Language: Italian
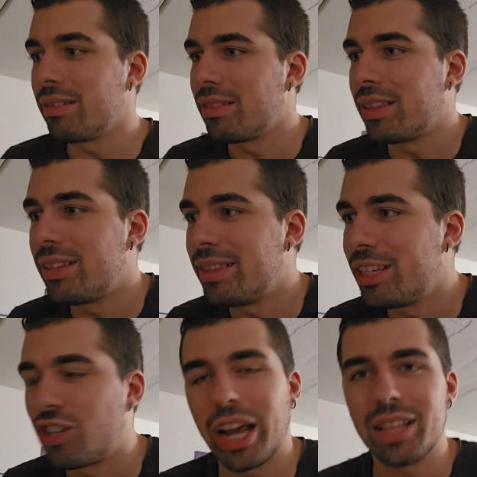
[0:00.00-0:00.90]

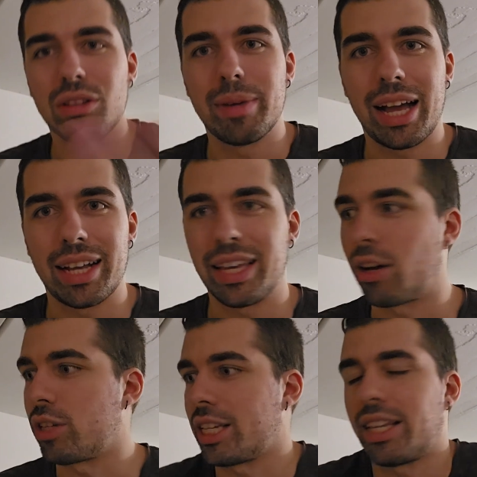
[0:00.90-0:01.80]
dicendomi anche
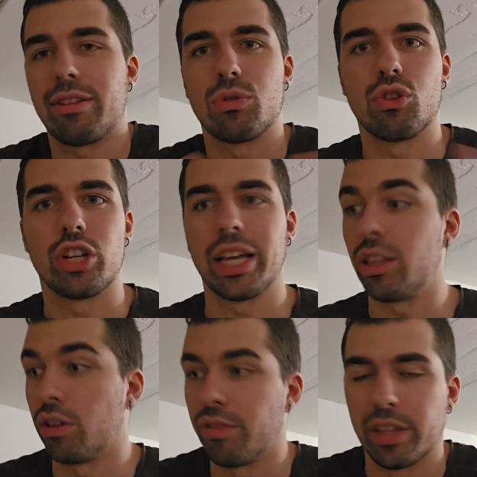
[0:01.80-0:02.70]
cosa stava
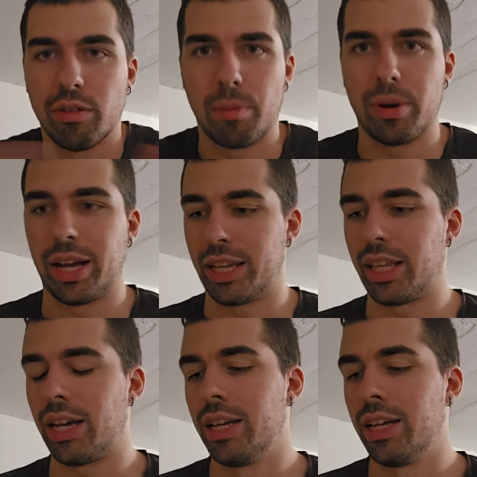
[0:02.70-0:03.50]
succedendo, io vedevo poi anche da,